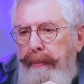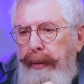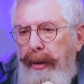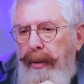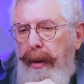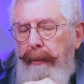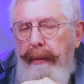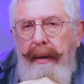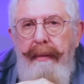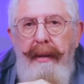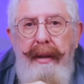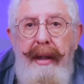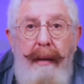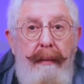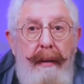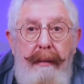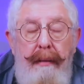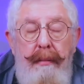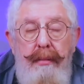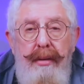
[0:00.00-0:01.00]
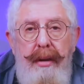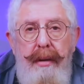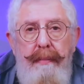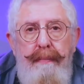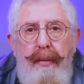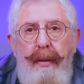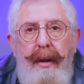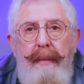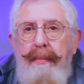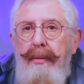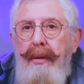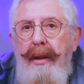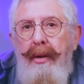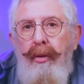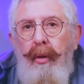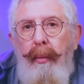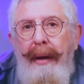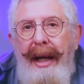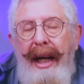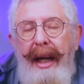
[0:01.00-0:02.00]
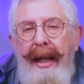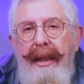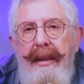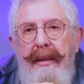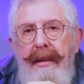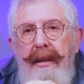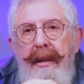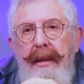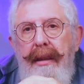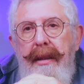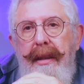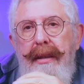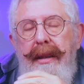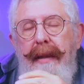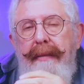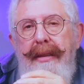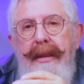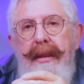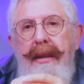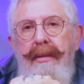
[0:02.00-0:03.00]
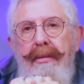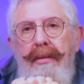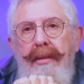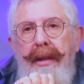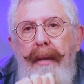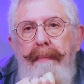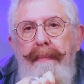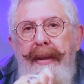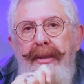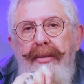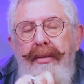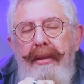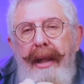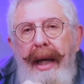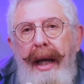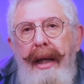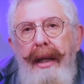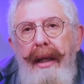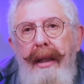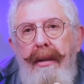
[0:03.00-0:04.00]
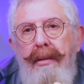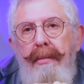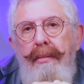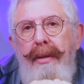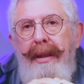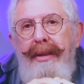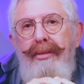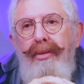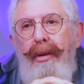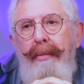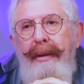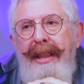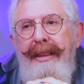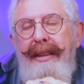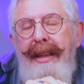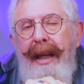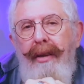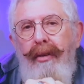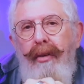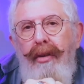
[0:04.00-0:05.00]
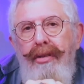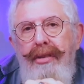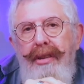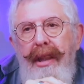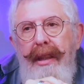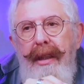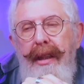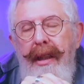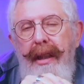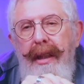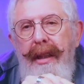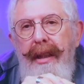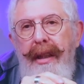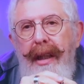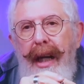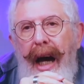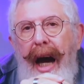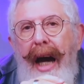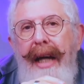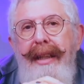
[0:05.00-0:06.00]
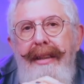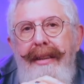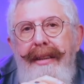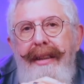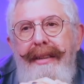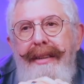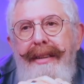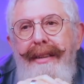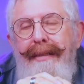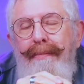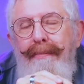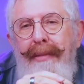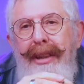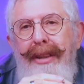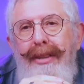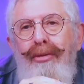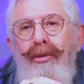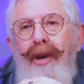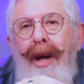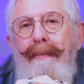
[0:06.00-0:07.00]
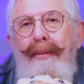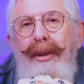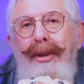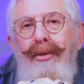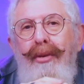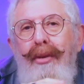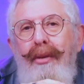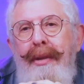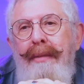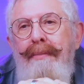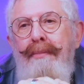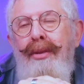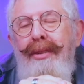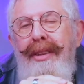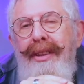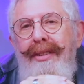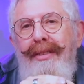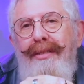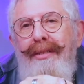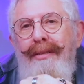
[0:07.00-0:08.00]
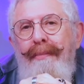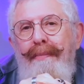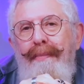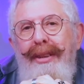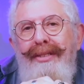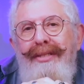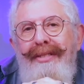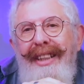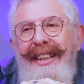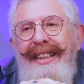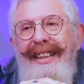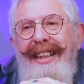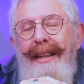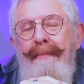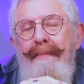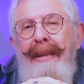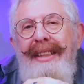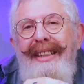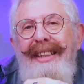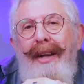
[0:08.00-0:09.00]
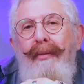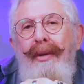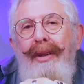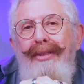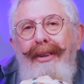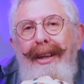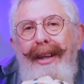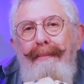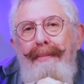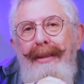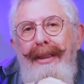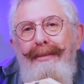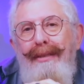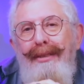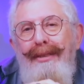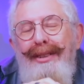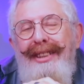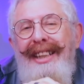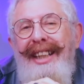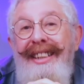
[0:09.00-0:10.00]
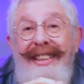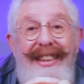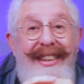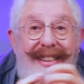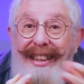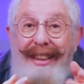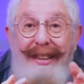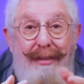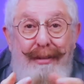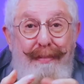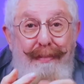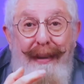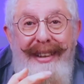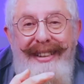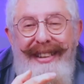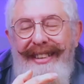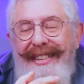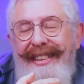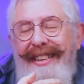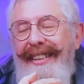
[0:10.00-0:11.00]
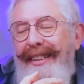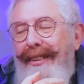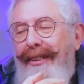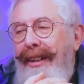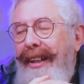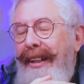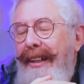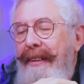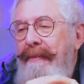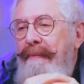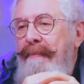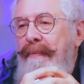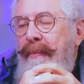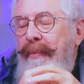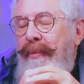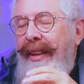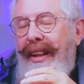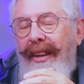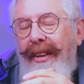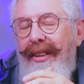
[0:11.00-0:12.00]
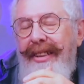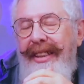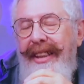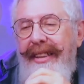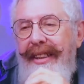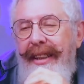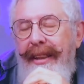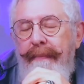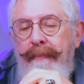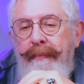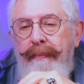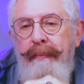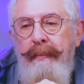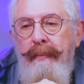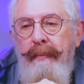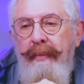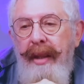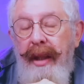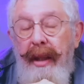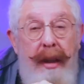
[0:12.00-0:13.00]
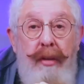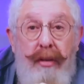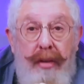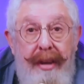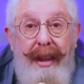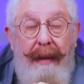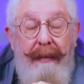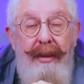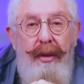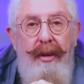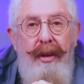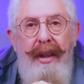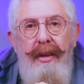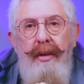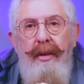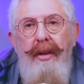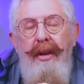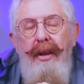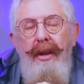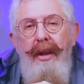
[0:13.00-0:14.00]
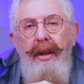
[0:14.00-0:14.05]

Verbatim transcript: pero hablaba, y hablábamos, de, por ejemplo, de novelas y de qué estabas haciendo con tal personaje y cómo resolvías tal cosa. Y, Ay, es que, es que hice un capítulo bien bonito con un personaje que maté cuatro capítulos antes, que nos pasa seguido? Cosas así. Y nos estaban oyendo.